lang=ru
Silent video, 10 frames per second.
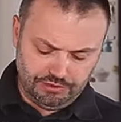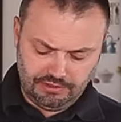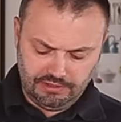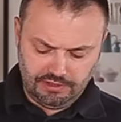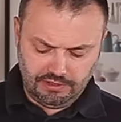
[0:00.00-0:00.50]

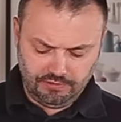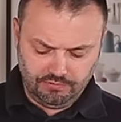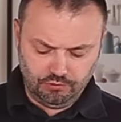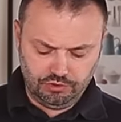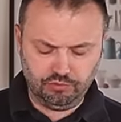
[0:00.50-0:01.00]
за
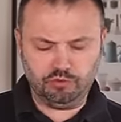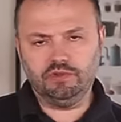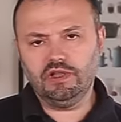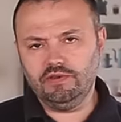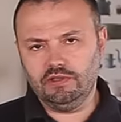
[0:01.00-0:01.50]

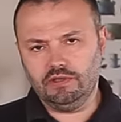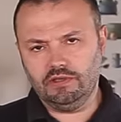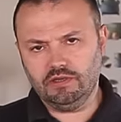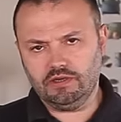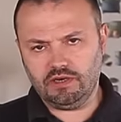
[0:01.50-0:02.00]
8,5
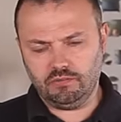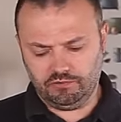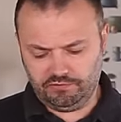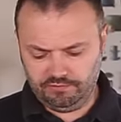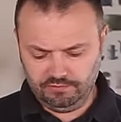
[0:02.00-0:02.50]

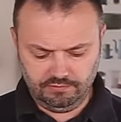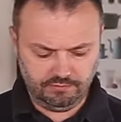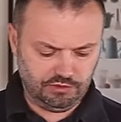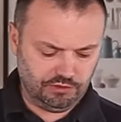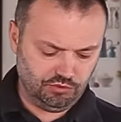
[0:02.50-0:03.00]
килограммов
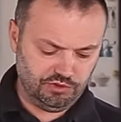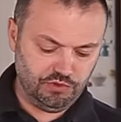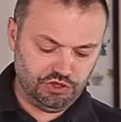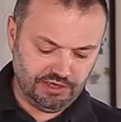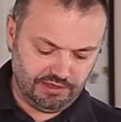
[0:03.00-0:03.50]
вот
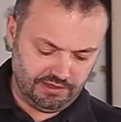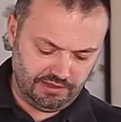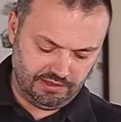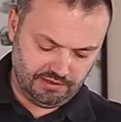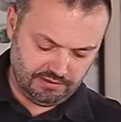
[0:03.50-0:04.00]

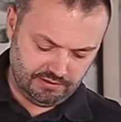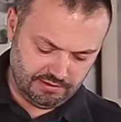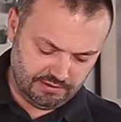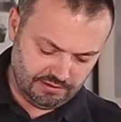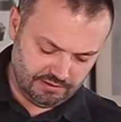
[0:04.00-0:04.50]
замечательной
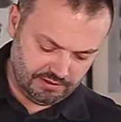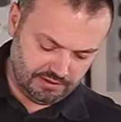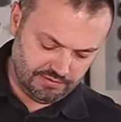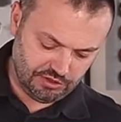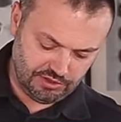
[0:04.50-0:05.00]
э,
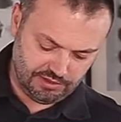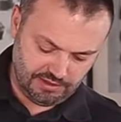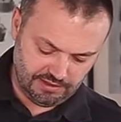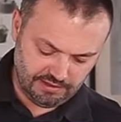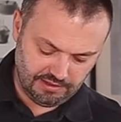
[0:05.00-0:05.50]

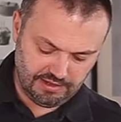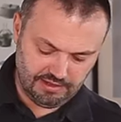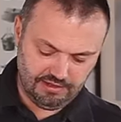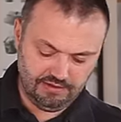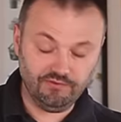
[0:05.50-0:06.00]
свеженькой
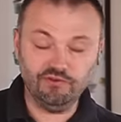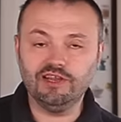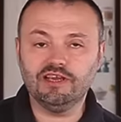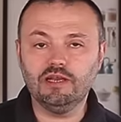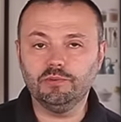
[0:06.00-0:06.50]
ноги
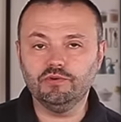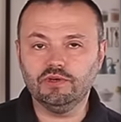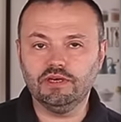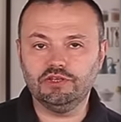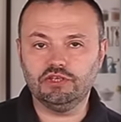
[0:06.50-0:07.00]
великолепного
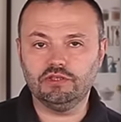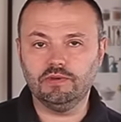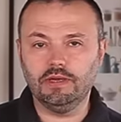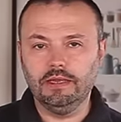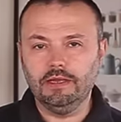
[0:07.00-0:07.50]

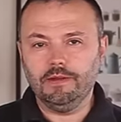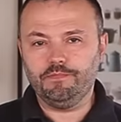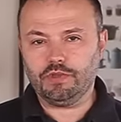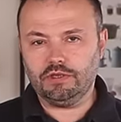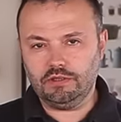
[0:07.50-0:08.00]
качества
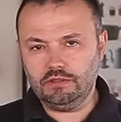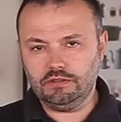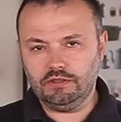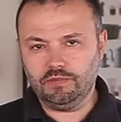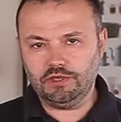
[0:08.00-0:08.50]
30 а,
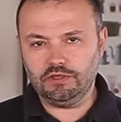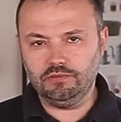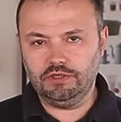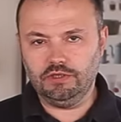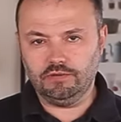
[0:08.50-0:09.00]
с небольшим
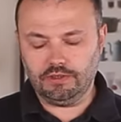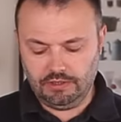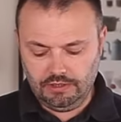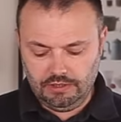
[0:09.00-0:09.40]
евро.